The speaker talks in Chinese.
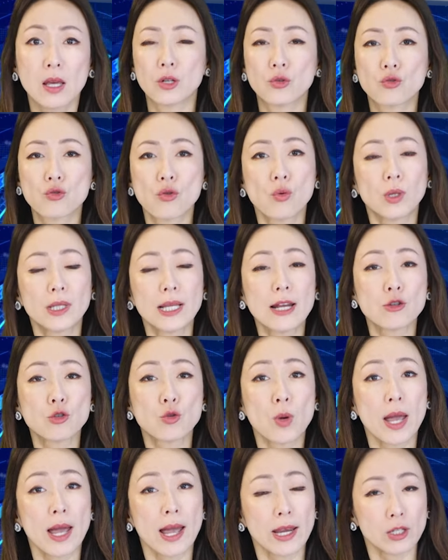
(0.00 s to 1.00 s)
中国大使
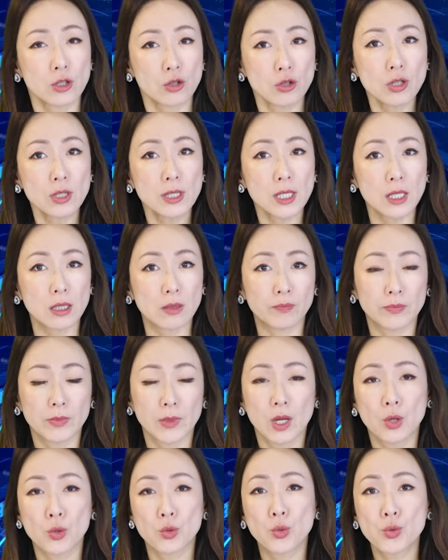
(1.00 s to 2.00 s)
馆还示警，
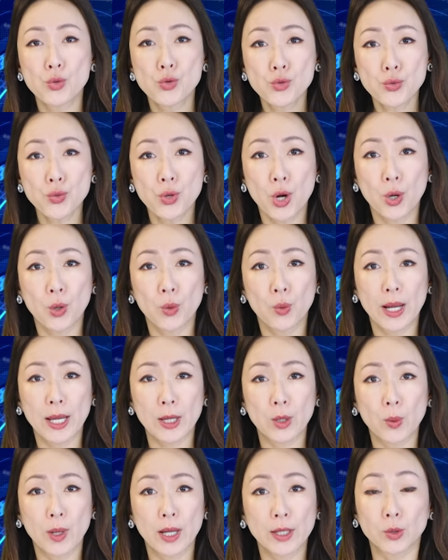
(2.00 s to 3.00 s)
如术后外
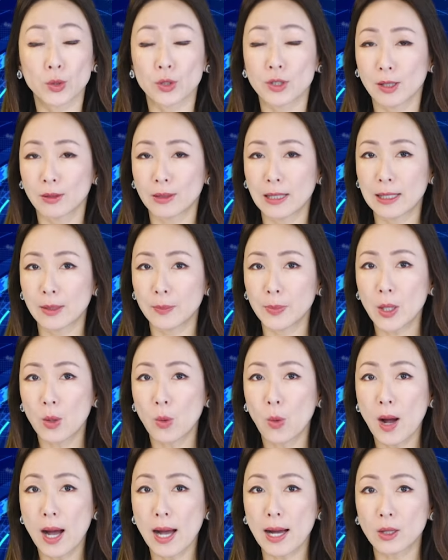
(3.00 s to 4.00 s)
观有较大的变
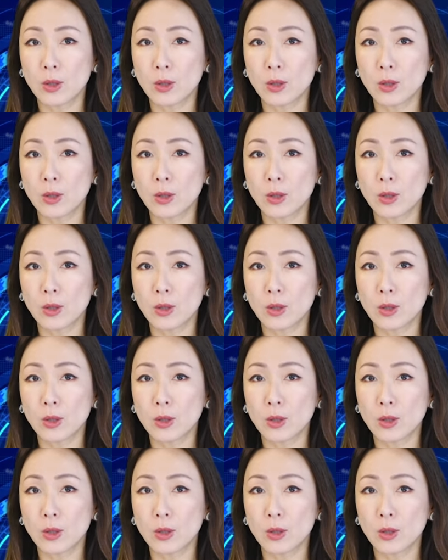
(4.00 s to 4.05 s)
化